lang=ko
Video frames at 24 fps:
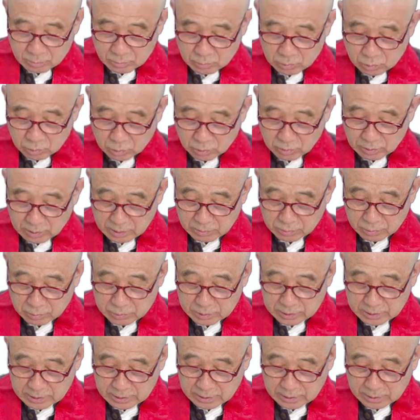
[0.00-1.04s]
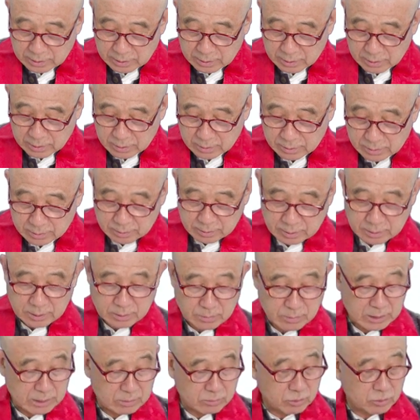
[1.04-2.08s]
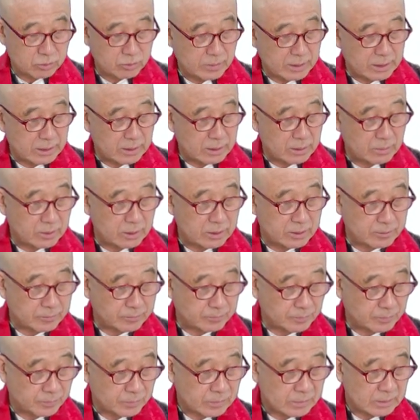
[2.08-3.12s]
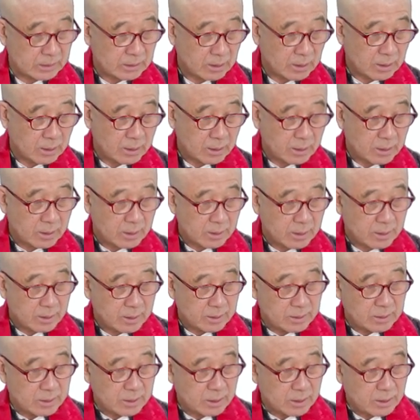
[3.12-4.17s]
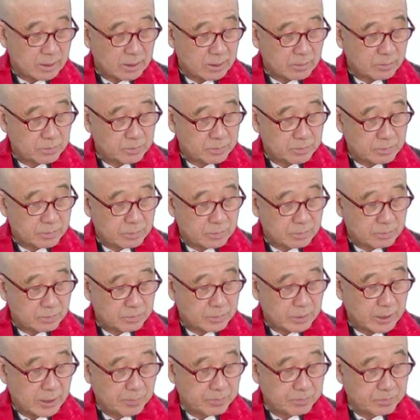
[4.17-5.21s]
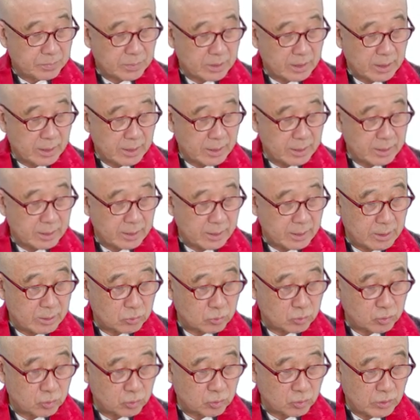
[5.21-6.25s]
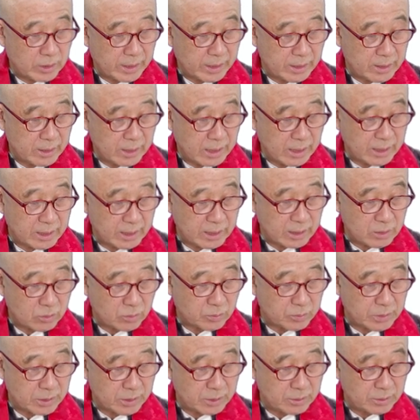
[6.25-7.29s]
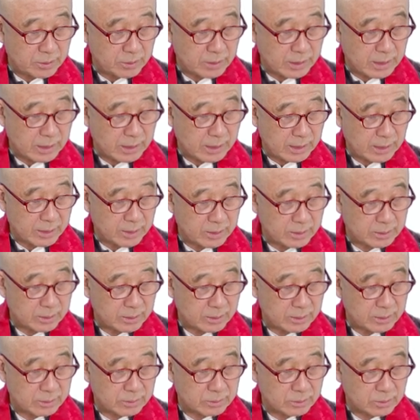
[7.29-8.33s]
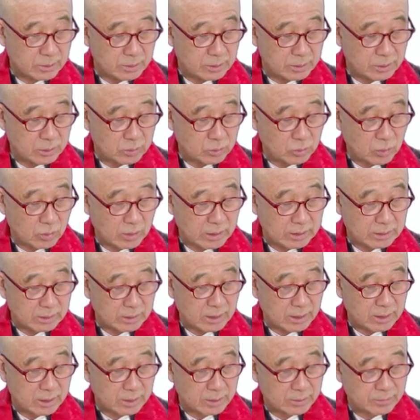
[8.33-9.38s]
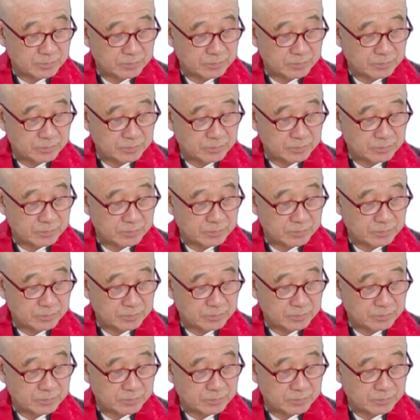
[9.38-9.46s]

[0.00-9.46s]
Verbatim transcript: 통합운이라 이 말은 무슨 말이냐면은 이제 계에 두루하여 하나로 변화하여 널리 통하는데